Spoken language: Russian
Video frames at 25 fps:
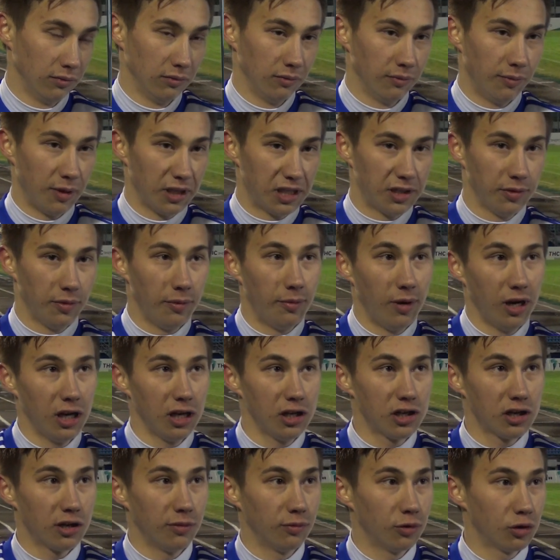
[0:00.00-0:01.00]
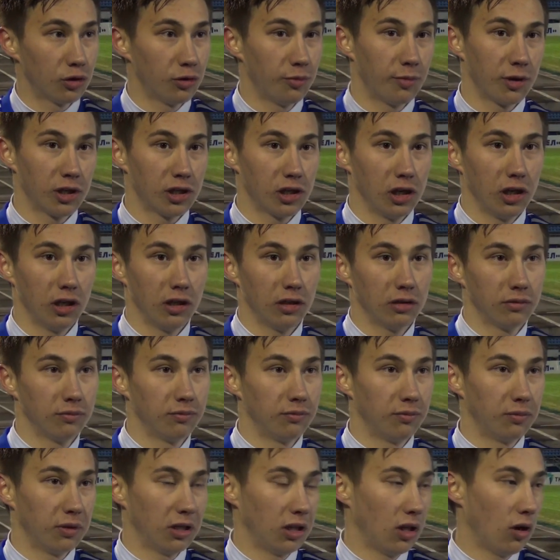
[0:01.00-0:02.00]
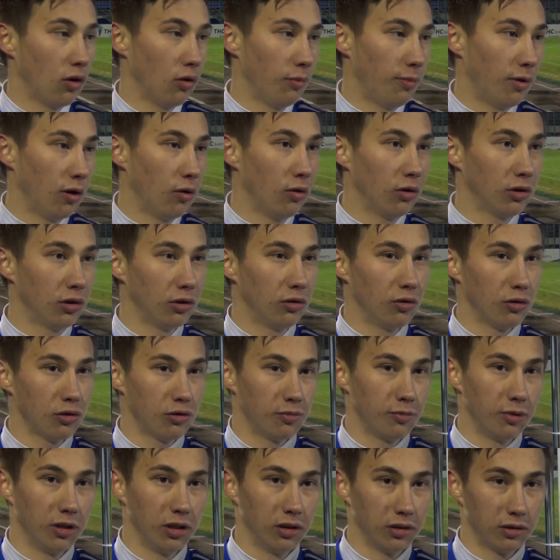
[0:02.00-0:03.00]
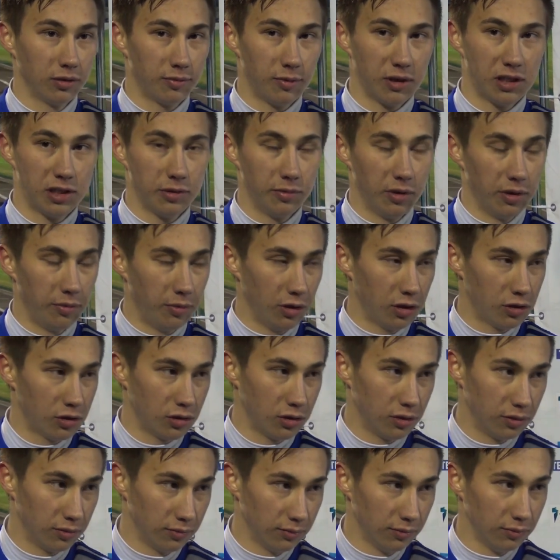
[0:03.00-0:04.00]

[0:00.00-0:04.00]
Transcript: Спасибо болельщикам, то, что пришли при такой погоде, дождь был. Спасибо им большое.